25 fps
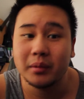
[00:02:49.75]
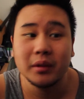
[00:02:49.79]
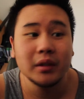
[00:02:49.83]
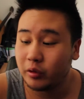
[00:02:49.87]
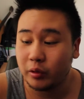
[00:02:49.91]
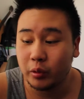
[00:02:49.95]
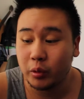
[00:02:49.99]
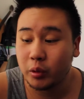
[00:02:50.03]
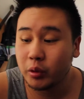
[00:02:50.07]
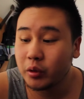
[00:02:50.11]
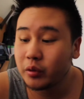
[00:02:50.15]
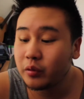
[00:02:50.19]
Und
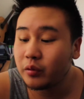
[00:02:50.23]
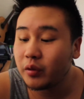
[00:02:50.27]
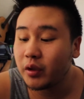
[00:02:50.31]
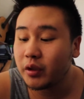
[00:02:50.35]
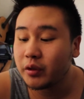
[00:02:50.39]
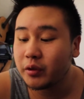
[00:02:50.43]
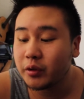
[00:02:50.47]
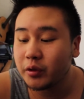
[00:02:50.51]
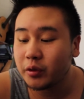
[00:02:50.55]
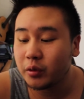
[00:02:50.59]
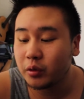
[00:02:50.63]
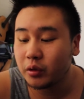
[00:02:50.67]

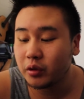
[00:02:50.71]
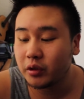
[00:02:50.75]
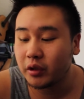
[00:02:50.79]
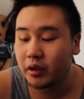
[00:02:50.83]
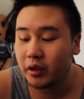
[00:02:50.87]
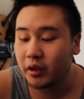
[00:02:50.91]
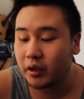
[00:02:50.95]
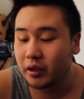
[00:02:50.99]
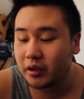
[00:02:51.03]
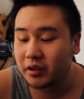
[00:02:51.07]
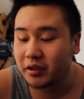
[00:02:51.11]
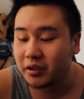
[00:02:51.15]
irgendwann so
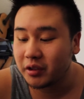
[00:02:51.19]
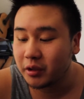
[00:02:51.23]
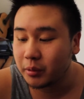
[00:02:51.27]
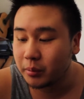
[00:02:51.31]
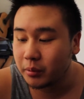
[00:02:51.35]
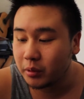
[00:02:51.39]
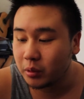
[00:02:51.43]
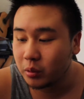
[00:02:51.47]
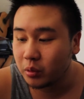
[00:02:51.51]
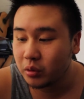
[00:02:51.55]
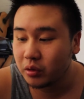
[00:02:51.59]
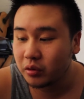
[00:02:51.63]
nach 10
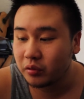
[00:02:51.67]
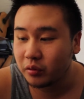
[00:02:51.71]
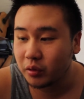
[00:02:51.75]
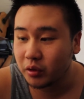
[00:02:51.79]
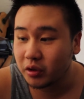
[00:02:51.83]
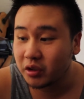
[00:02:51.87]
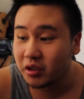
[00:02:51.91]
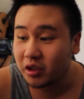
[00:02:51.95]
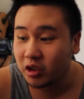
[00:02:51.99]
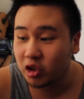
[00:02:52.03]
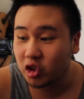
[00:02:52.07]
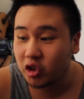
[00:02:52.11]
Minuten wurde
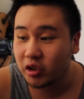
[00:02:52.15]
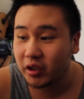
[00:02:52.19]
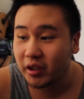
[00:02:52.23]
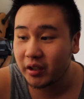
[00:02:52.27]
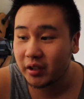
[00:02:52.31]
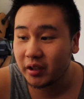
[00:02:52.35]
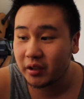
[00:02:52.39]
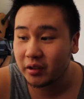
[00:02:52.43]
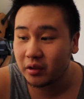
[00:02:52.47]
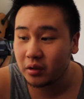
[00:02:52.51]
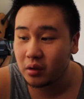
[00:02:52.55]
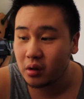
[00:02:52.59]
es dann
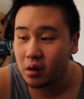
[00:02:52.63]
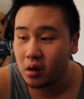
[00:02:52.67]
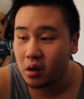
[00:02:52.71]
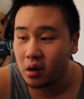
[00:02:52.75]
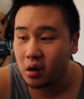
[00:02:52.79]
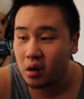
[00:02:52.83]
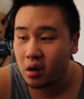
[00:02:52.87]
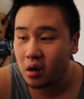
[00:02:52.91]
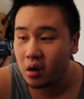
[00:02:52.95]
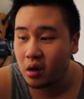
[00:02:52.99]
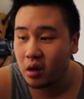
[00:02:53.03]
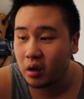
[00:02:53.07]
stärker, so und
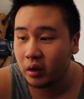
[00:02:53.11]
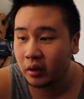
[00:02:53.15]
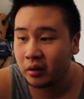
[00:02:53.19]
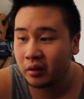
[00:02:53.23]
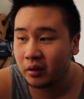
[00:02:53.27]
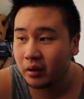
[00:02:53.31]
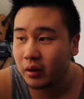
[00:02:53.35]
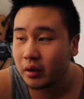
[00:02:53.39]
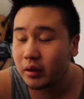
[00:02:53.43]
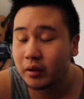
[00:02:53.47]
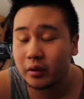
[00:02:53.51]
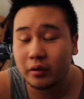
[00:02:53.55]

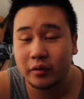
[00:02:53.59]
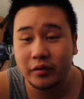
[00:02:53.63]
äh,